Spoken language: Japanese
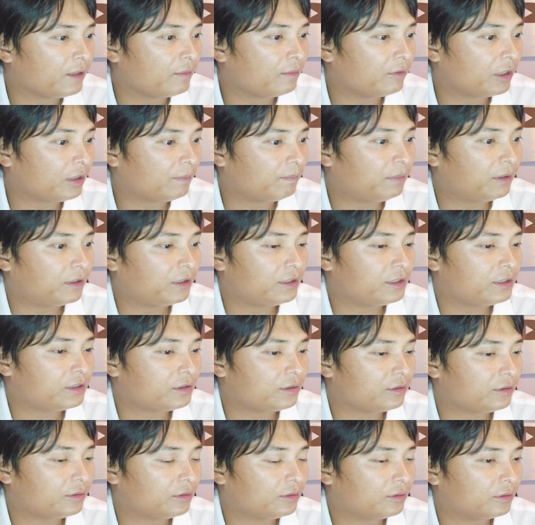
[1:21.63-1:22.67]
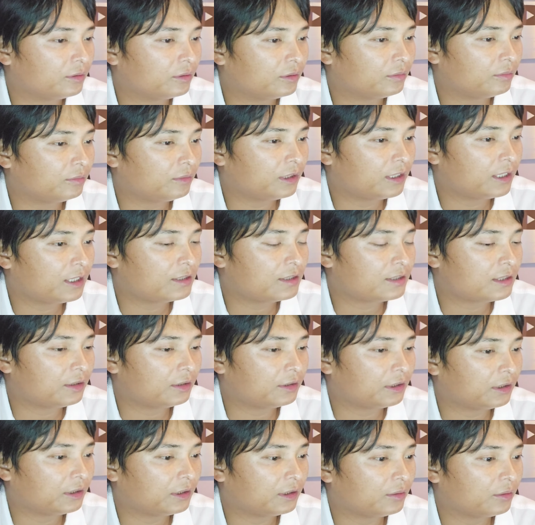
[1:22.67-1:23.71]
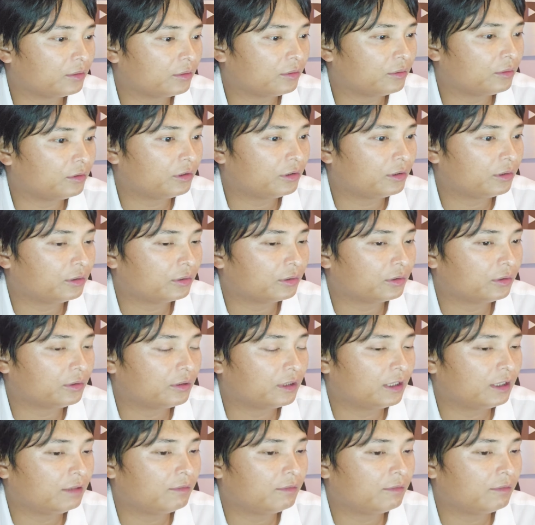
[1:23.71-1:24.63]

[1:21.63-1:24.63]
でもやっぱり、その、未決済の縦玉多いってことは、